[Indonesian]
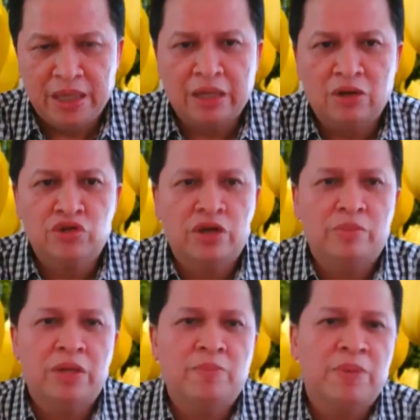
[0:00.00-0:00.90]
Ya, kalau
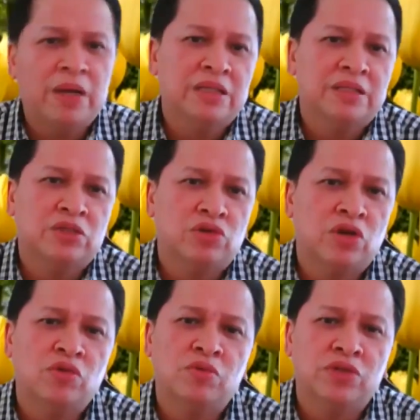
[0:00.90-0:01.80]
sudah bilang, "Pak, saya
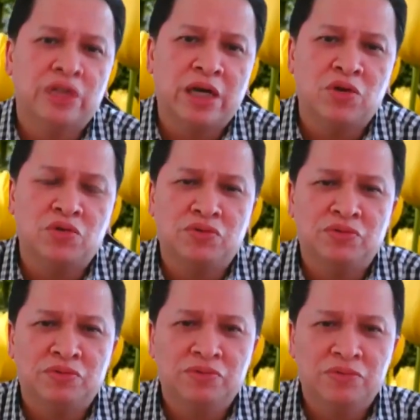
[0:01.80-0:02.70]
sudah 20
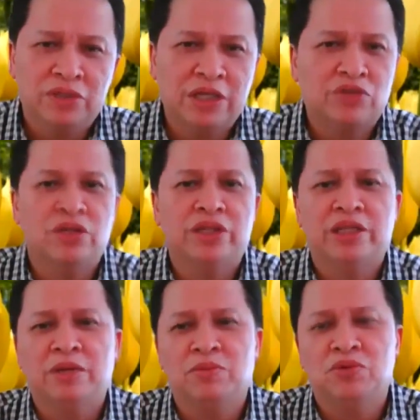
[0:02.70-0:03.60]
tahun, saya sudah
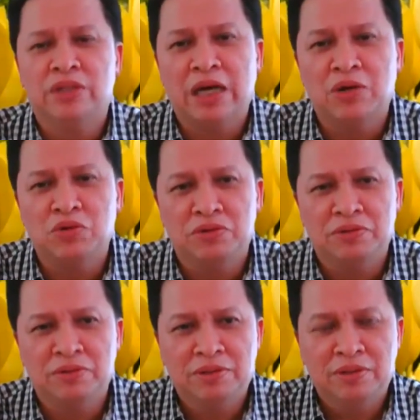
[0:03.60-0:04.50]
30
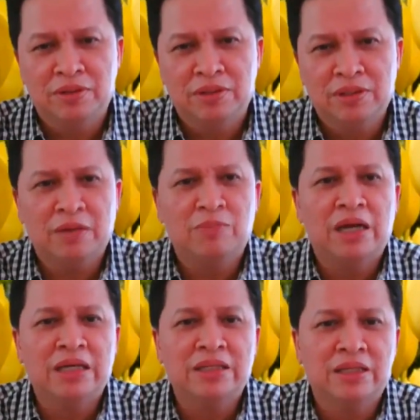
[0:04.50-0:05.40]
tahun, saya
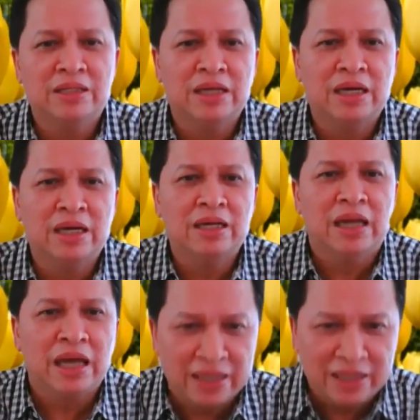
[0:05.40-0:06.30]
bahkan sejak
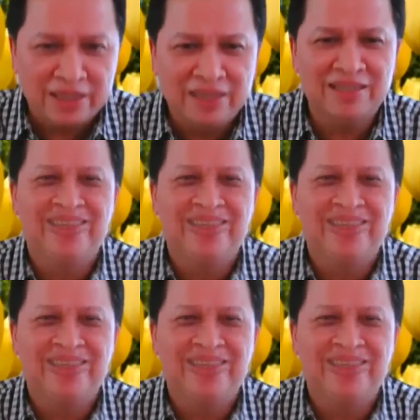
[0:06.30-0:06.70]
lahir